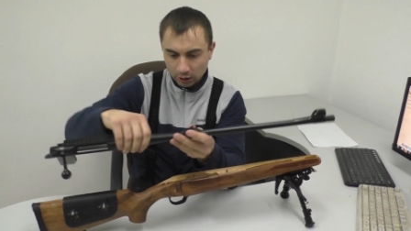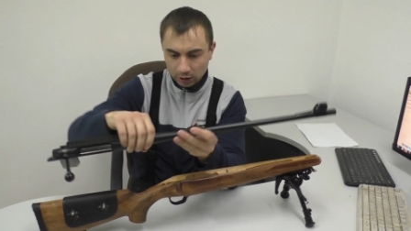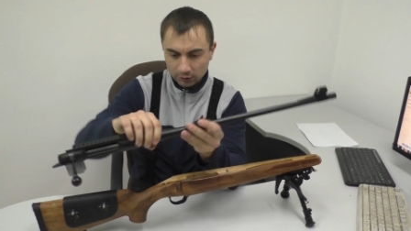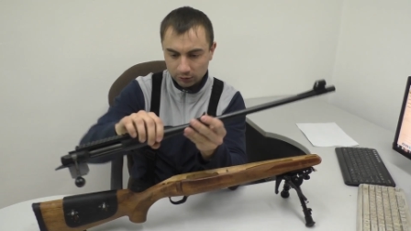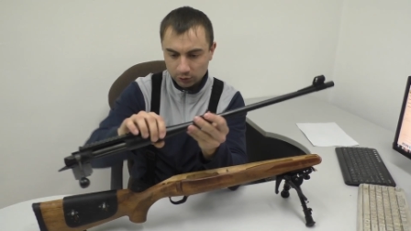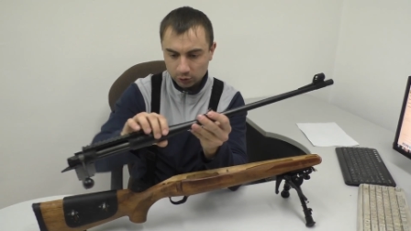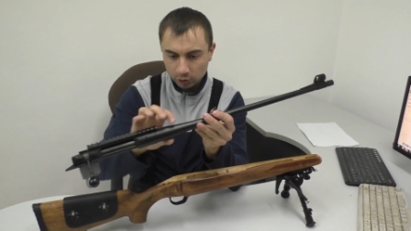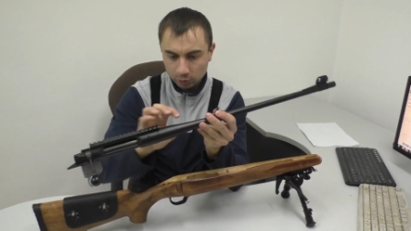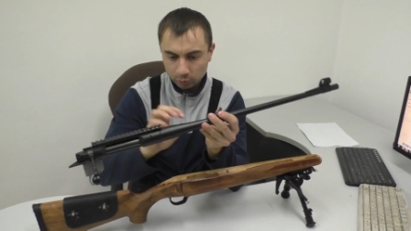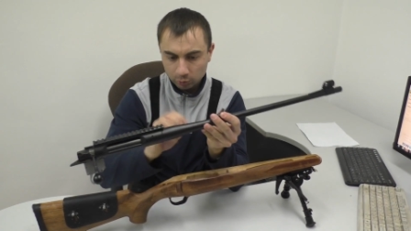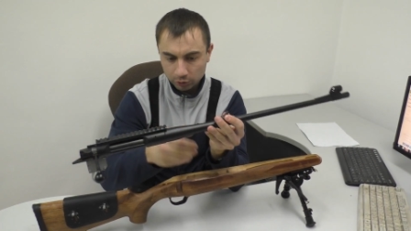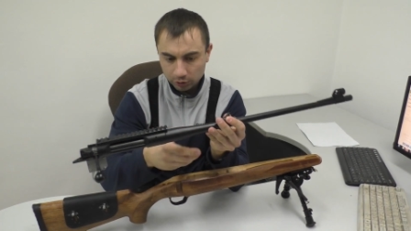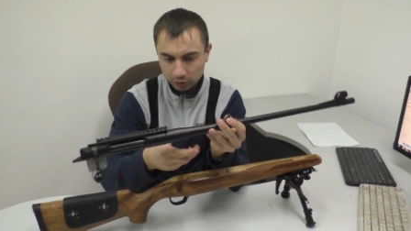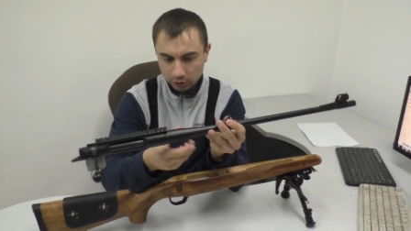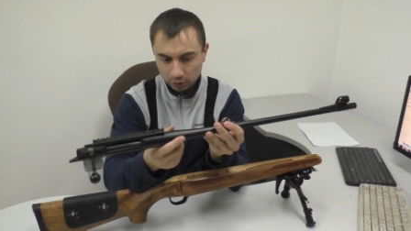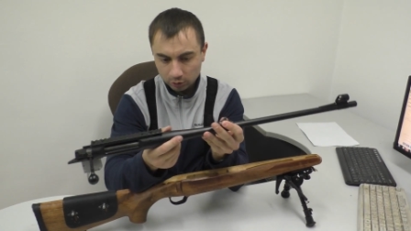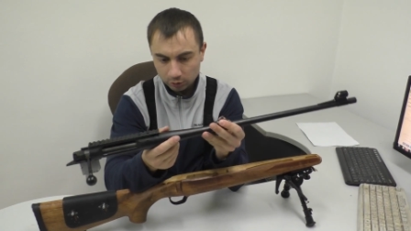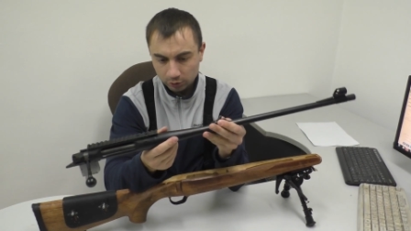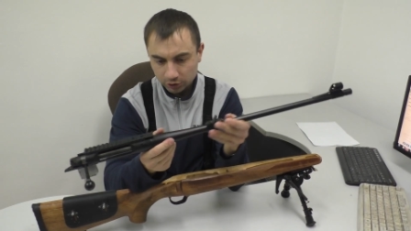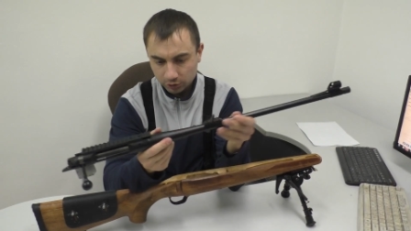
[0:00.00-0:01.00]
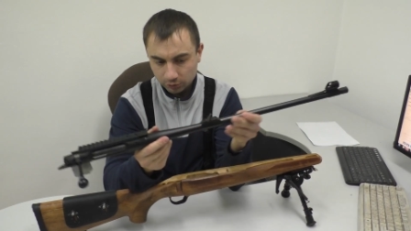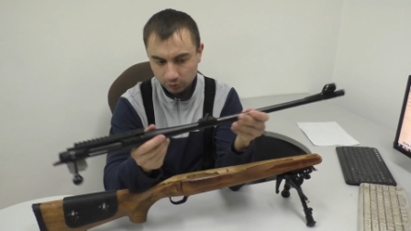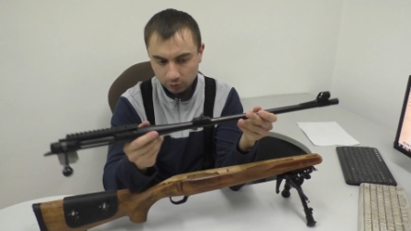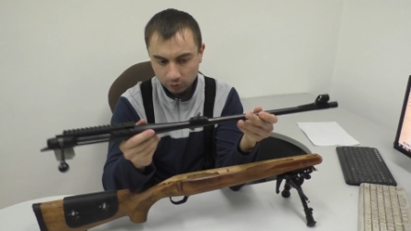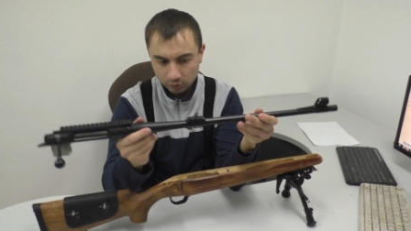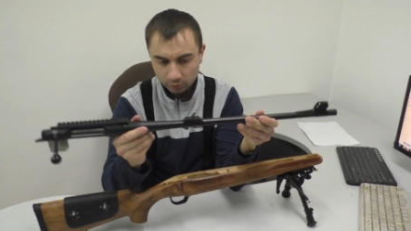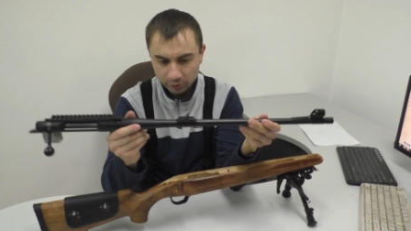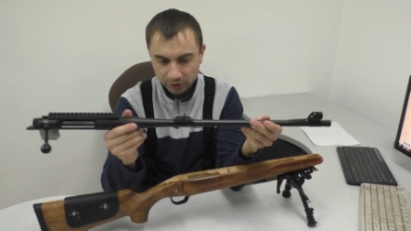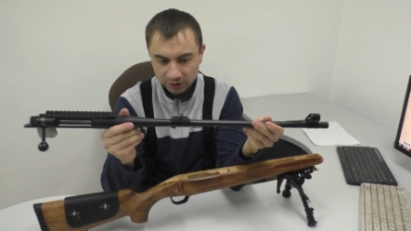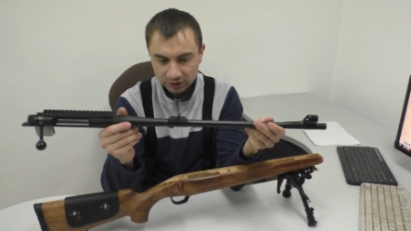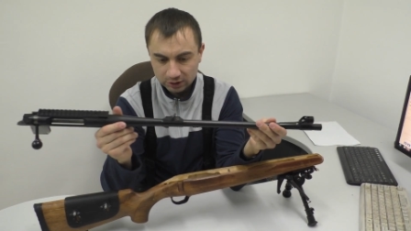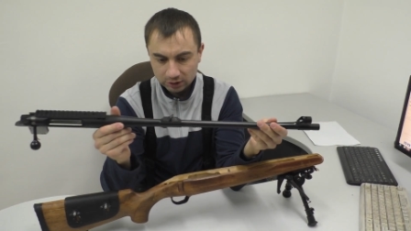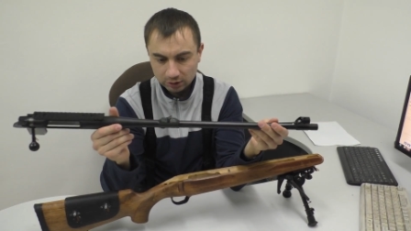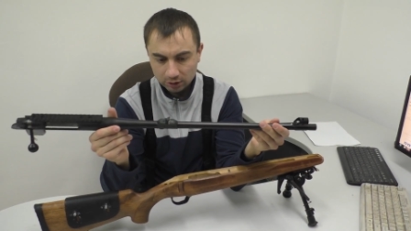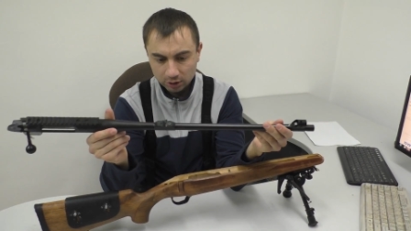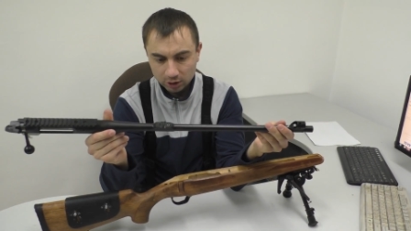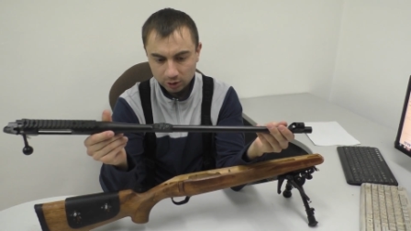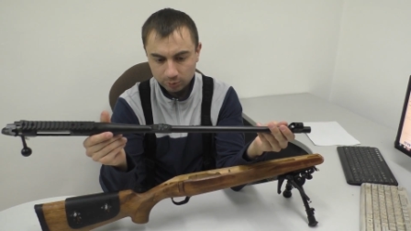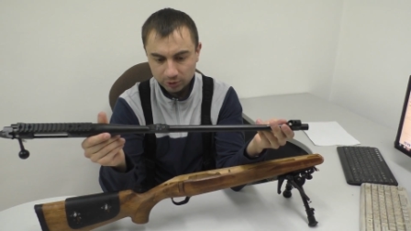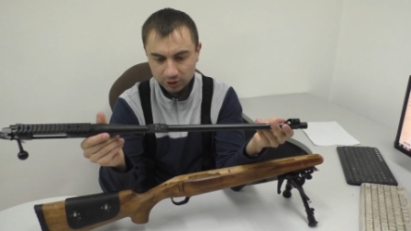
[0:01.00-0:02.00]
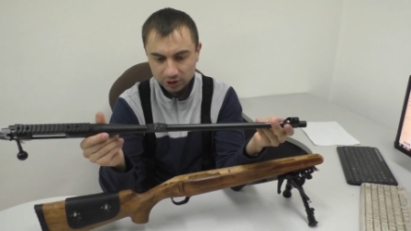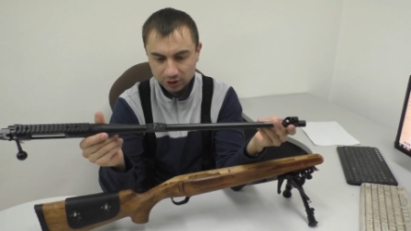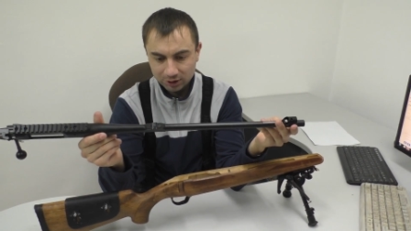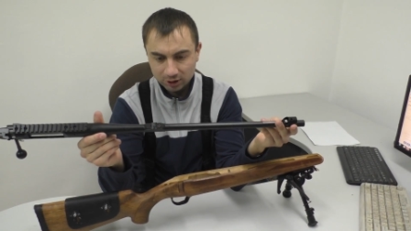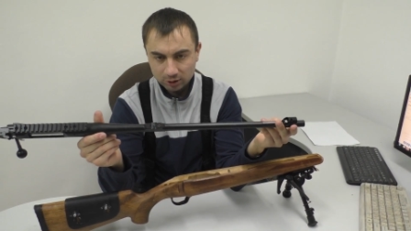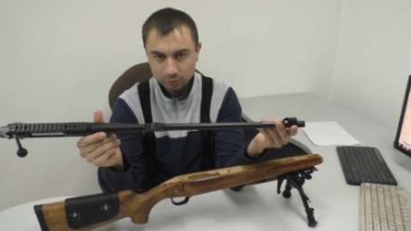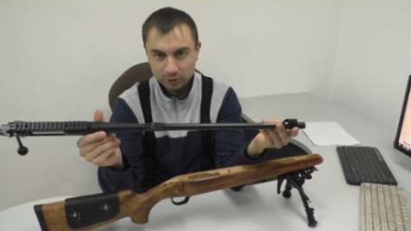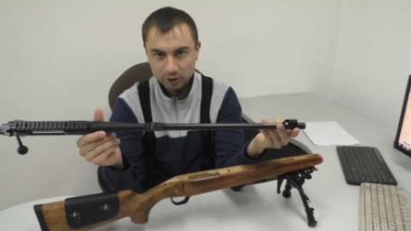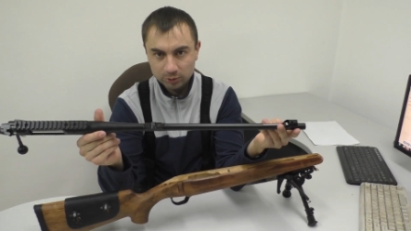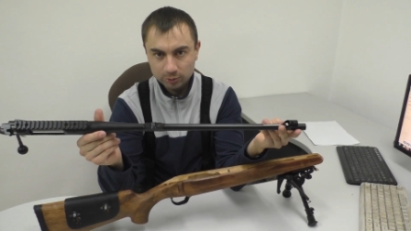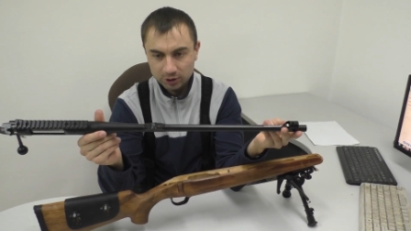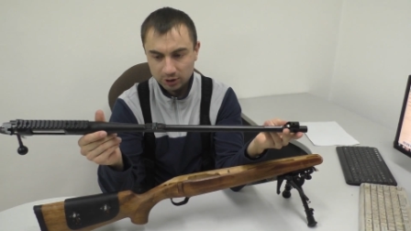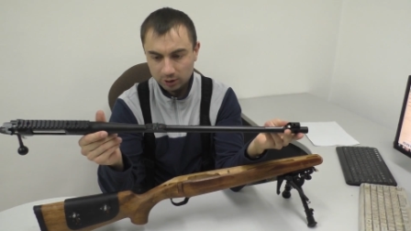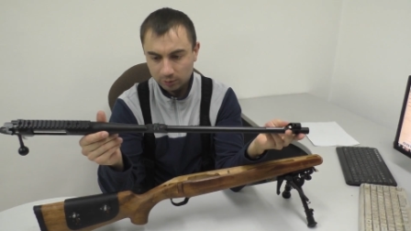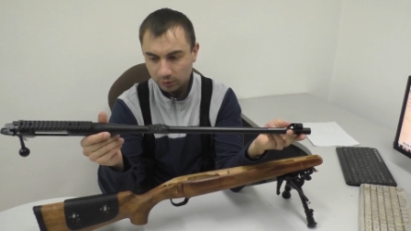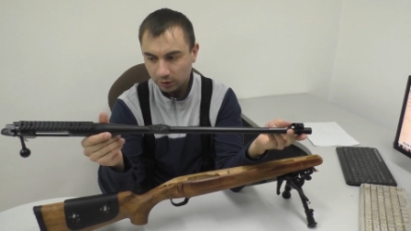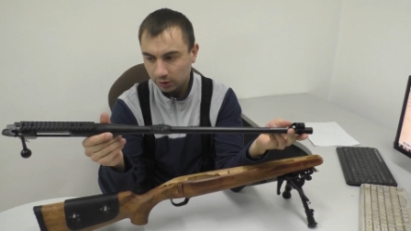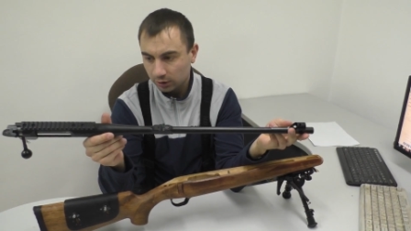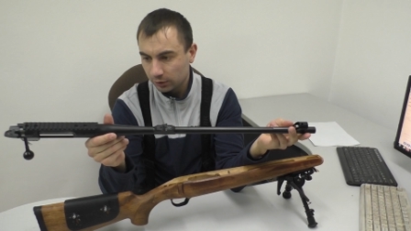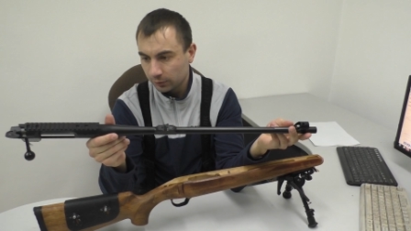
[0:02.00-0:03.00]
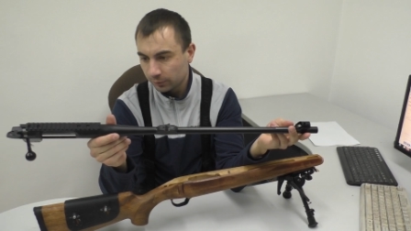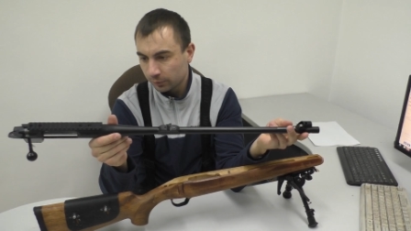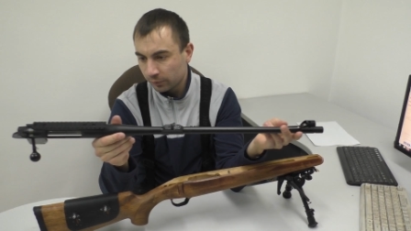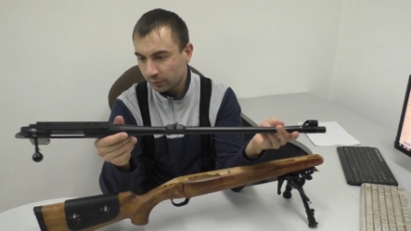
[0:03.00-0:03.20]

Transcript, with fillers: И все, будет такой ствол без открытых прицельных приспособлений.